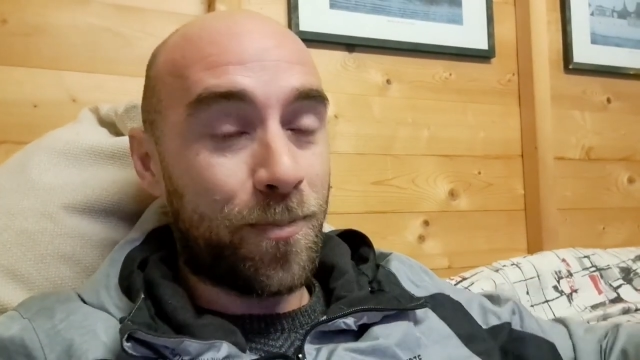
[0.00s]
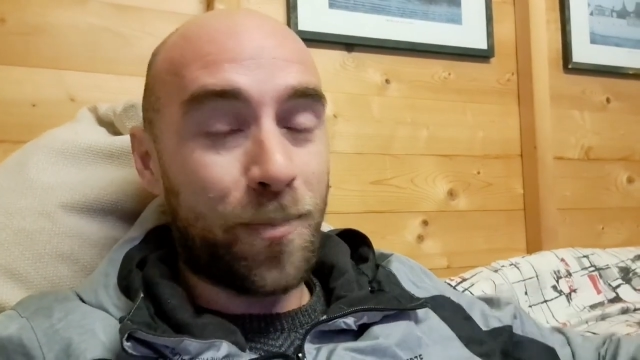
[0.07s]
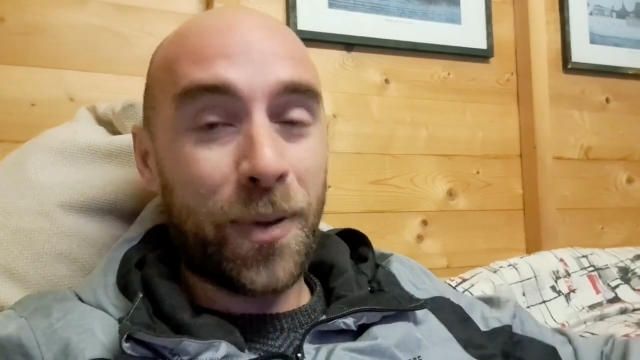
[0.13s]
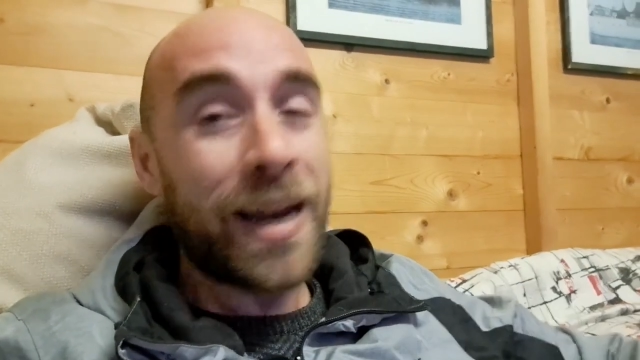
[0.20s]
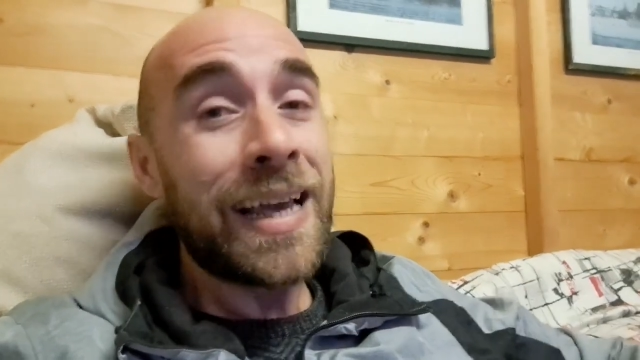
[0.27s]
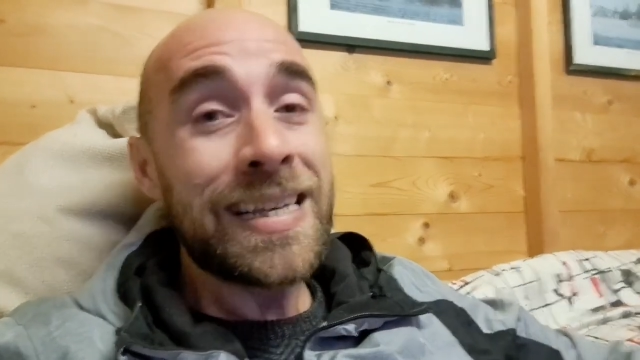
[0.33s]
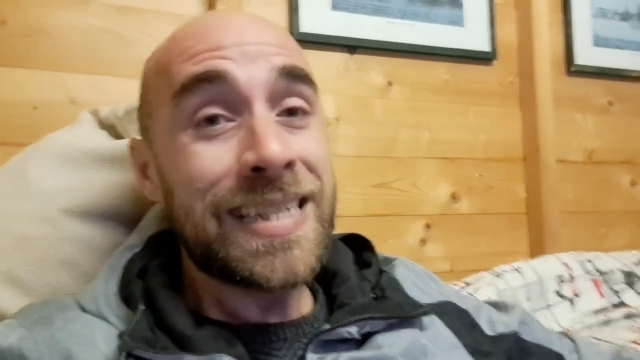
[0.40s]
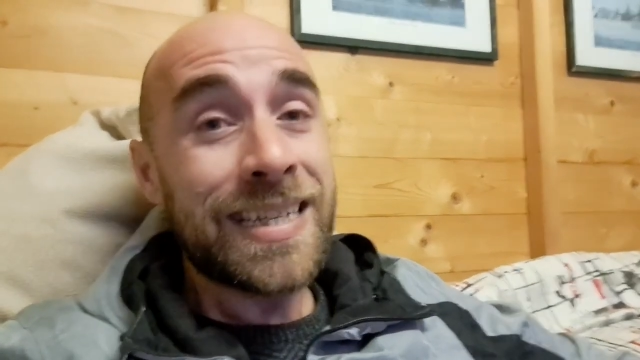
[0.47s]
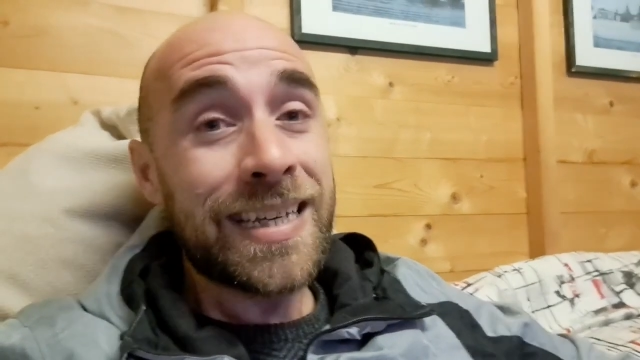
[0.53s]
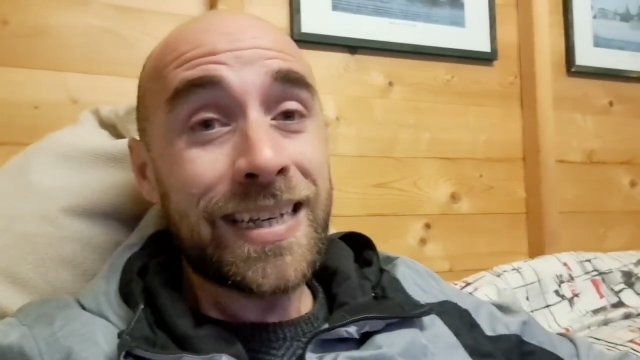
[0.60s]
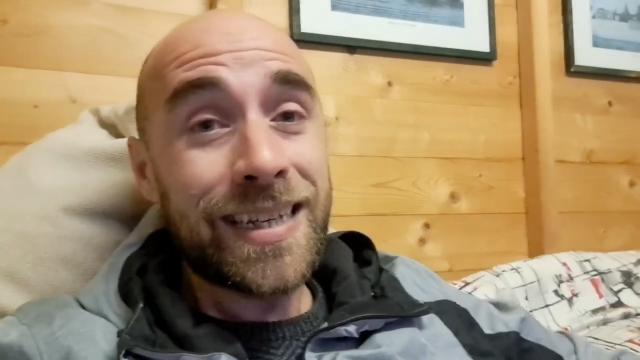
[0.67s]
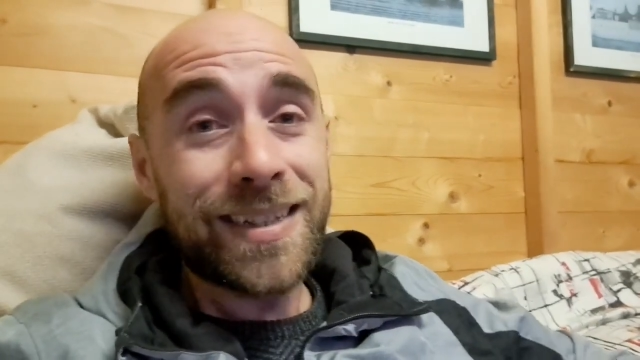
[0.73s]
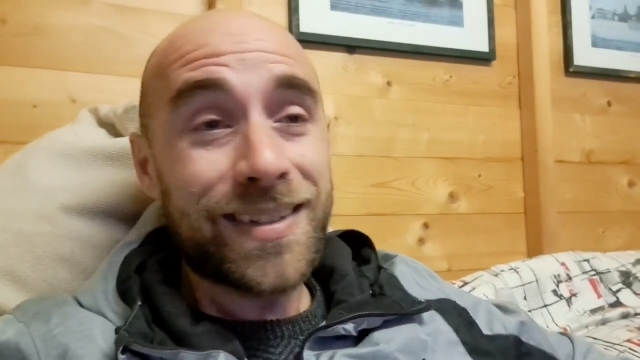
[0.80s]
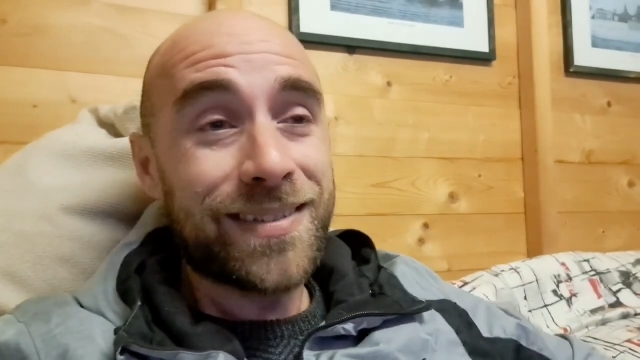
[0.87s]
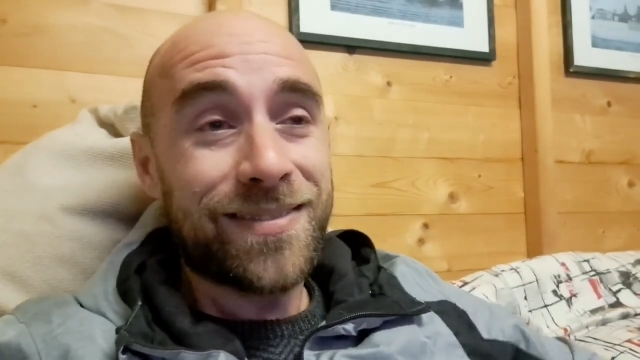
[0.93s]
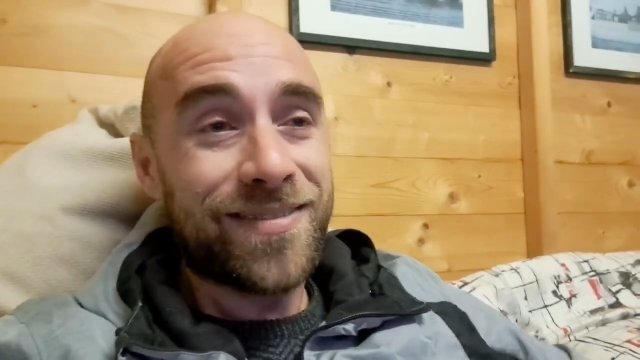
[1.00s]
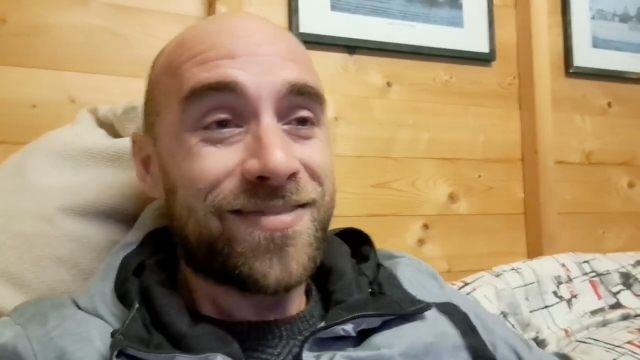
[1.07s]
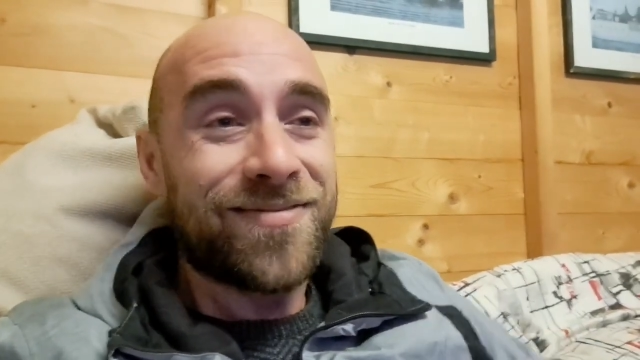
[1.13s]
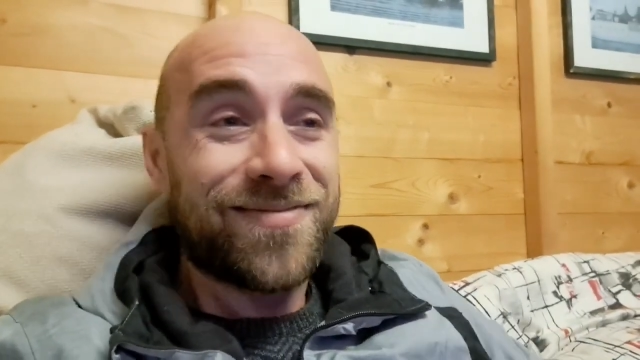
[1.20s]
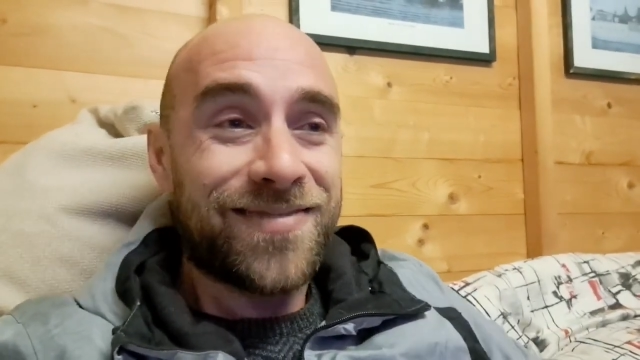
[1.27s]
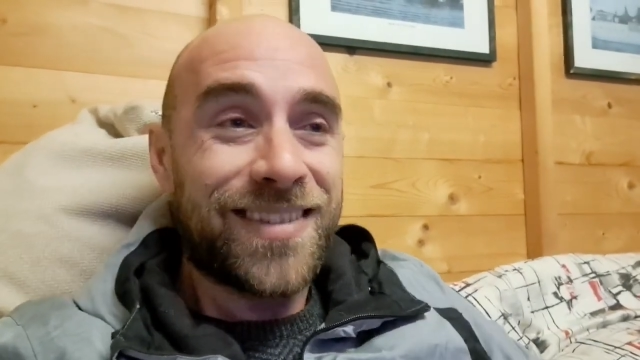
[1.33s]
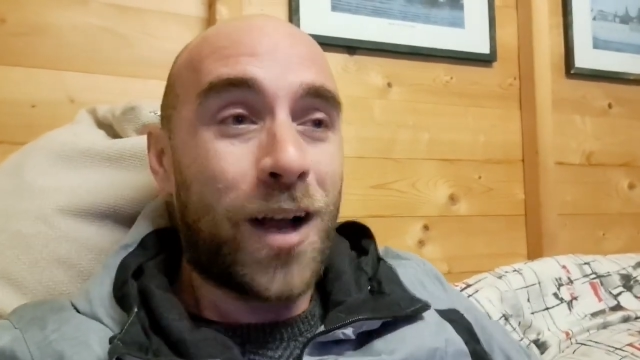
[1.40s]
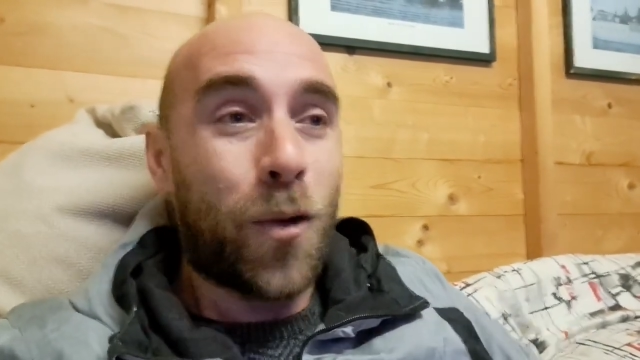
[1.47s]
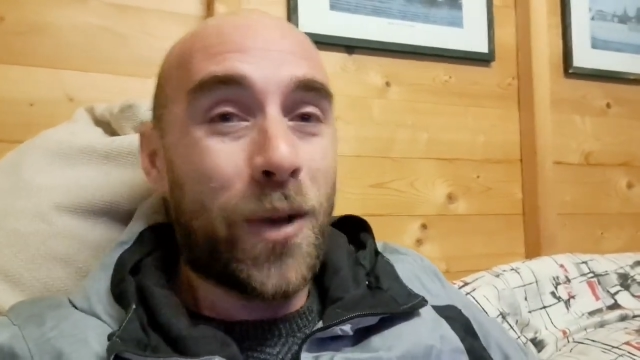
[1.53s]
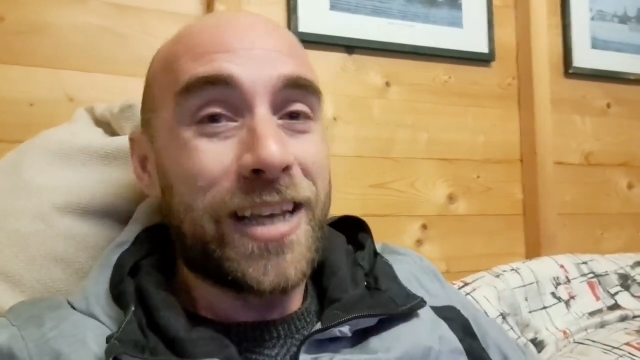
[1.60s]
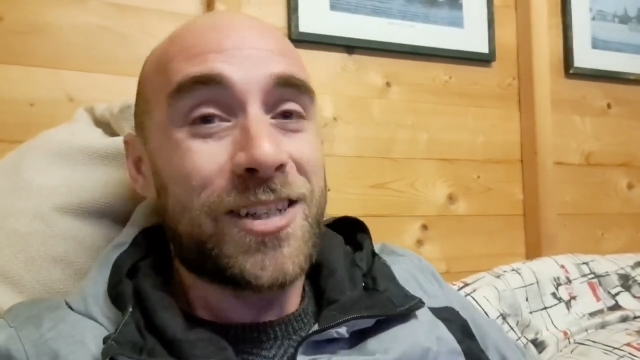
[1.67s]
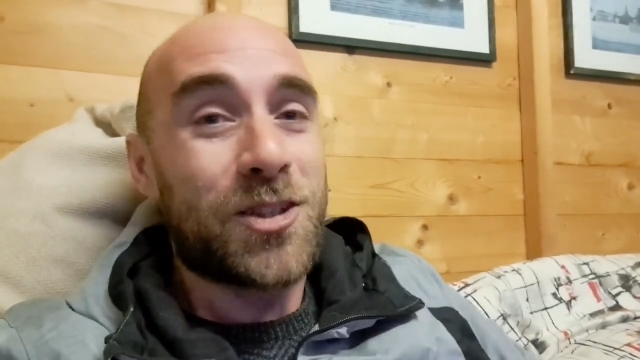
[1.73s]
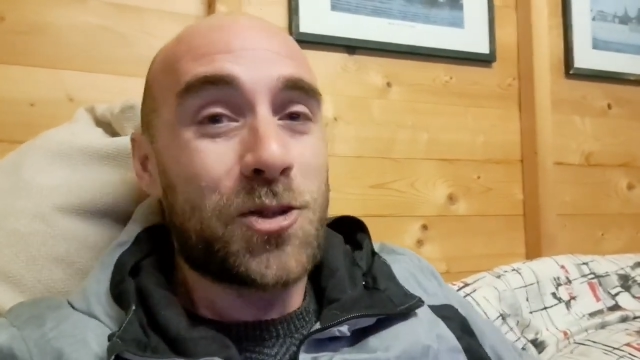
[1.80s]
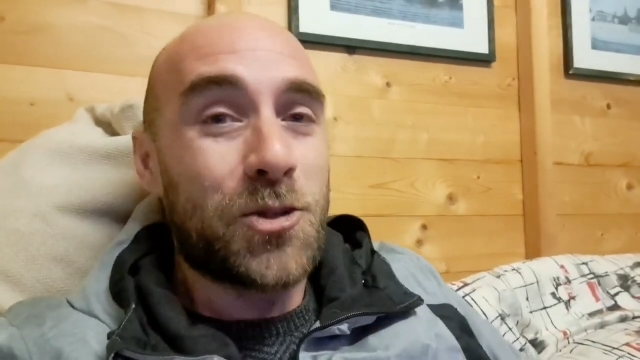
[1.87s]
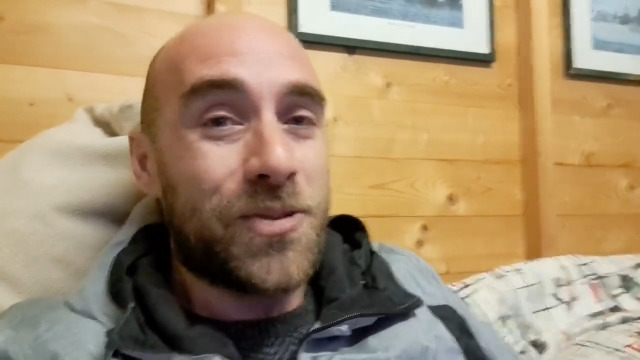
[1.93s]
presi da
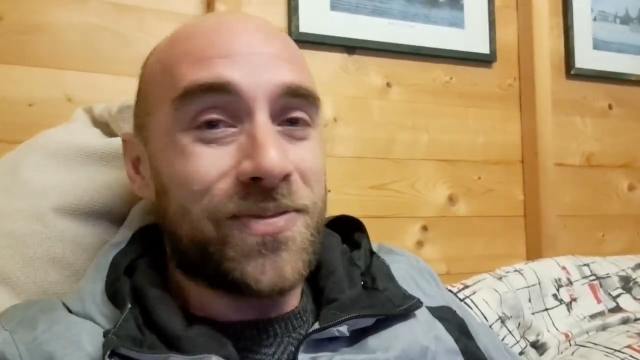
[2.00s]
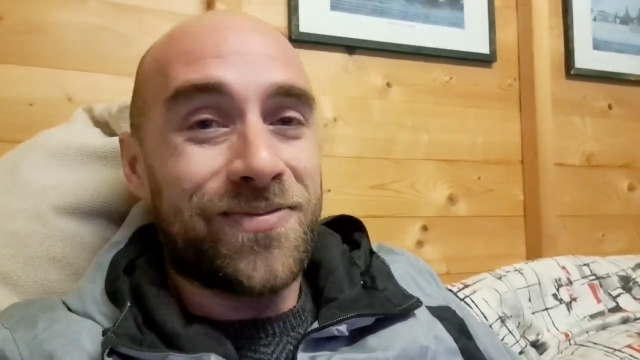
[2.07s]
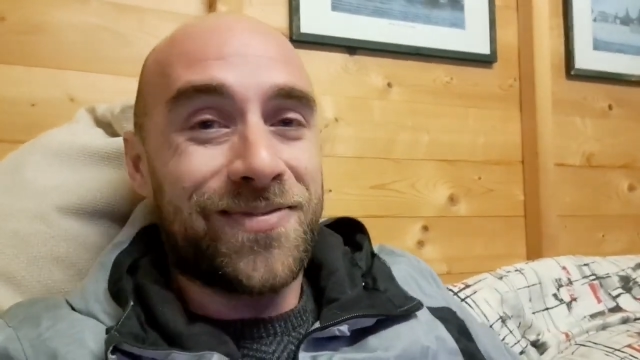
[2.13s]
questo